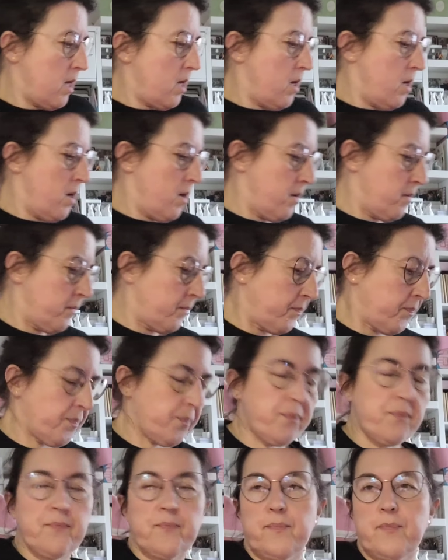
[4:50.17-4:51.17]
Euh,
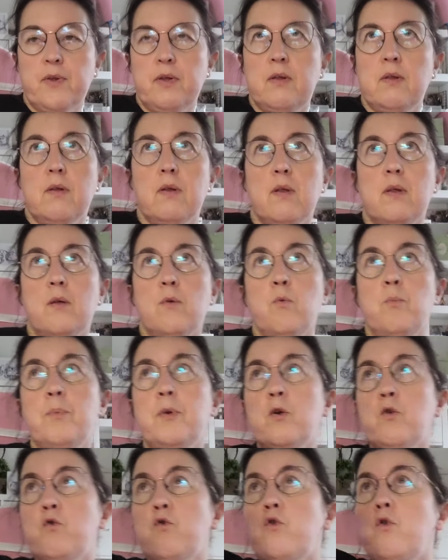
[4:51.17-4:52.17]
au
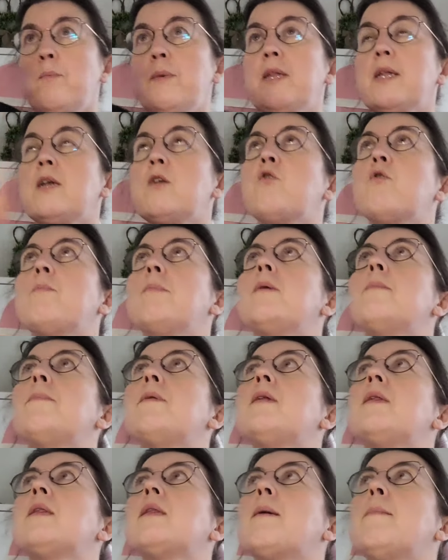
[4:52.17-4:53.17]
pire, je le mettrai sur mes
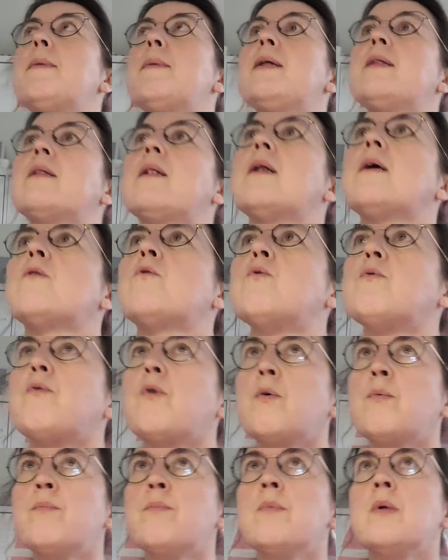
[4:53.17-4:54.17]
petites tablettes là
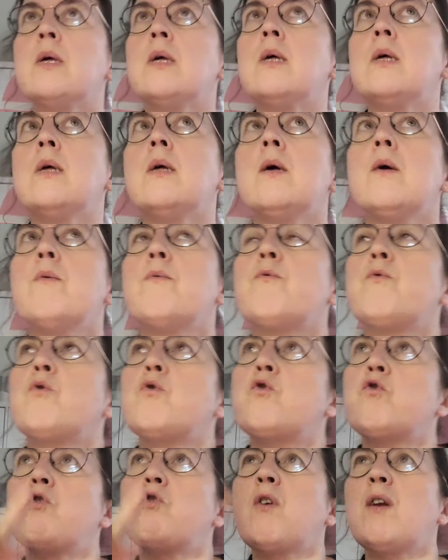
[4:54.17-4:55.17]
devant.
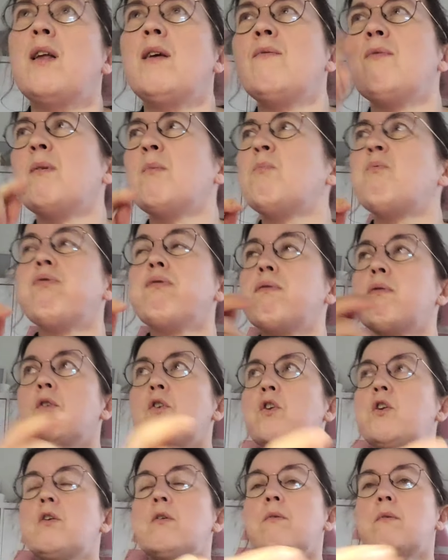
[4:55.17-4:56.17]
Faut que j'enlève un peu.
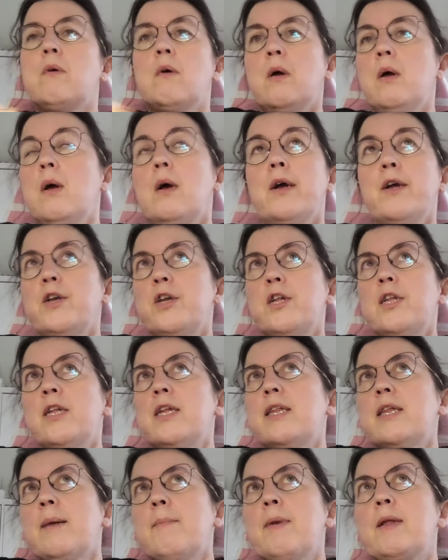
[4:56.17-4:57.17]
J'ai
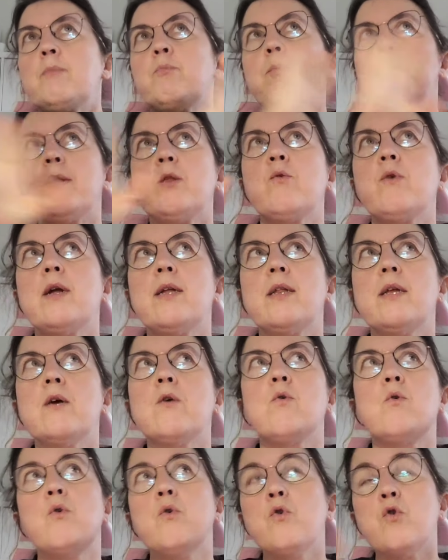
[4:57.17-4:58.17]
des tablettes pour mettre de la
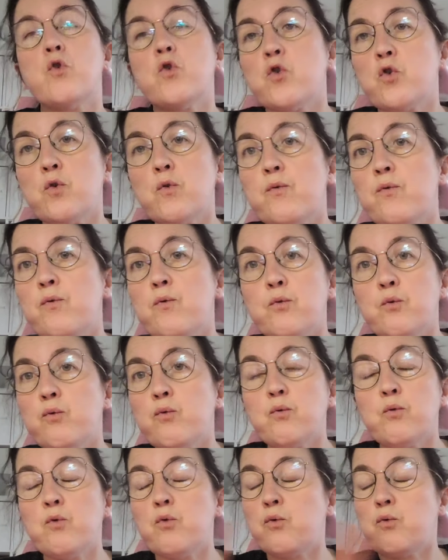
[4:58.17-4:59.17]
déco. Je fous
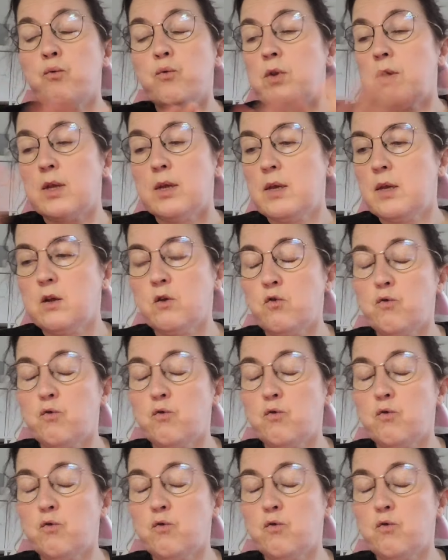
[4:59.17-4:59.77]
tout dessus. Je